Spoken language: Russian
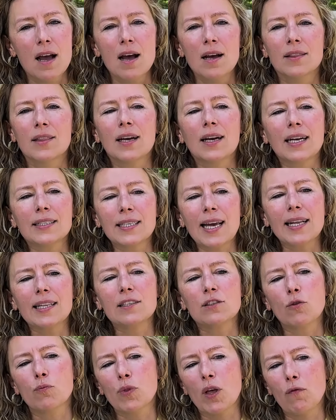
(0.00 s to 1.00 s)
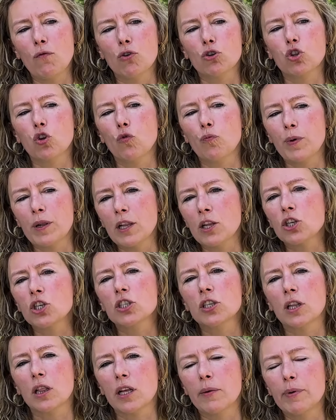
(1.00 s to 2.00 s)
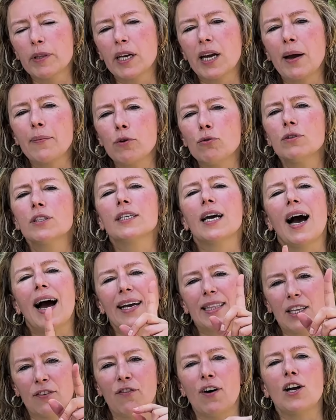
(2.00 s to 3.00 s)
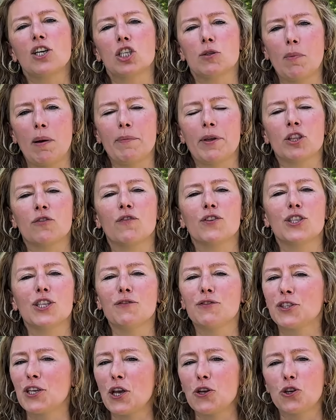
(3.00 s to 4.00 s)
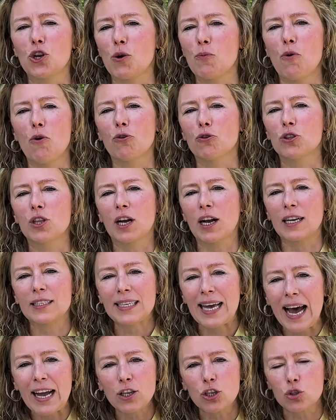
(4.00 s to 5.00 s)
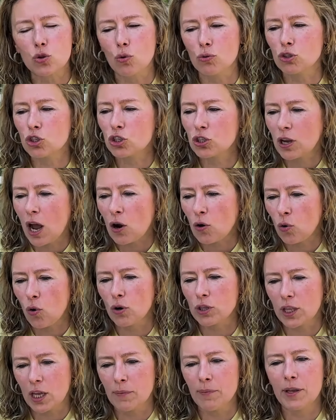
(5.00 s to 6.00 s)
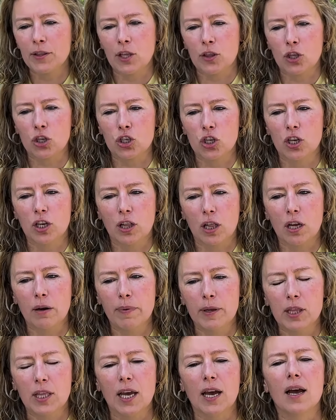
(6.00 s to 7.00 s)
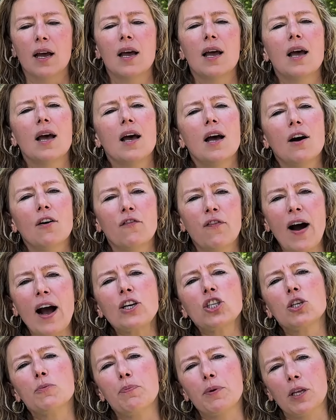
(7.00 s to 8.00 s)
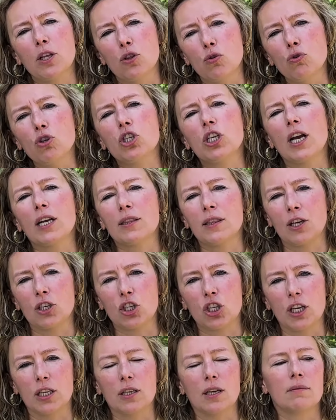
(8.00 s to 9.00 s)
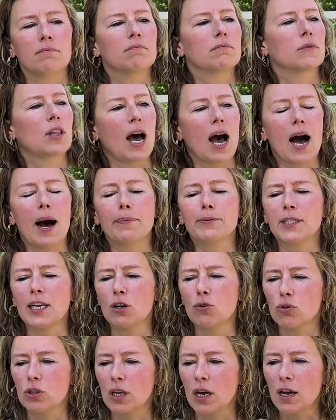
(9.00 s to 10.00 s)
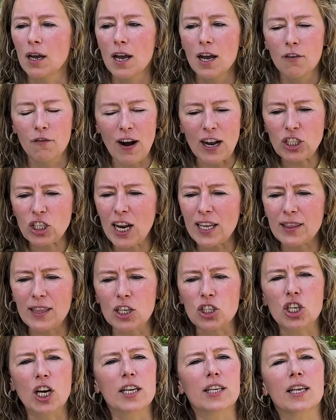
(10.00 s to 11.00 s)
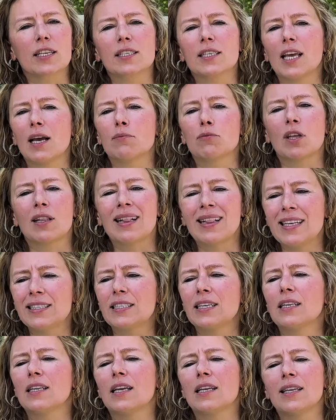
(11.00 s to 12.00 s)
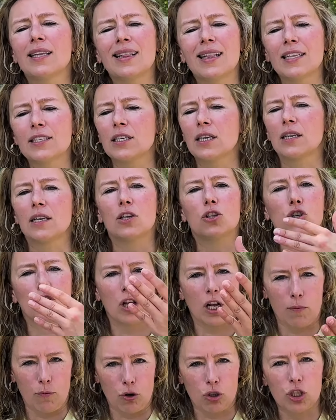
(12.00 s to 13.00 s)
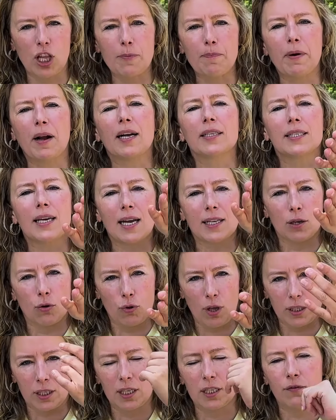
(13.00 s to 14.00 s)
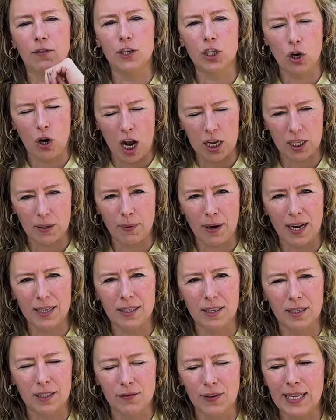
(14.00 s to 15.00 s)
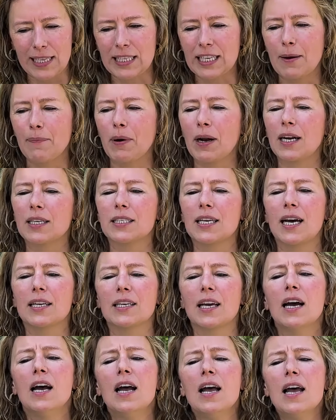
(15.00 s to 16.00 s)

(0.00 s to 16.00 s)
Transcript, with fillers: доказательством того, что вы принадлежите к ЛГБТ-комьюнити, а это важный момент, ведь не все еще и могут доказать, что он какое-то имеет отношение к ЛГБТ, ваши предыдущие отношения. Да, абсолютно. Ваши отношения с кем-то, длительные, недлительные, человек может дать показания, у нас есть видео, как собирать свидетельские показания.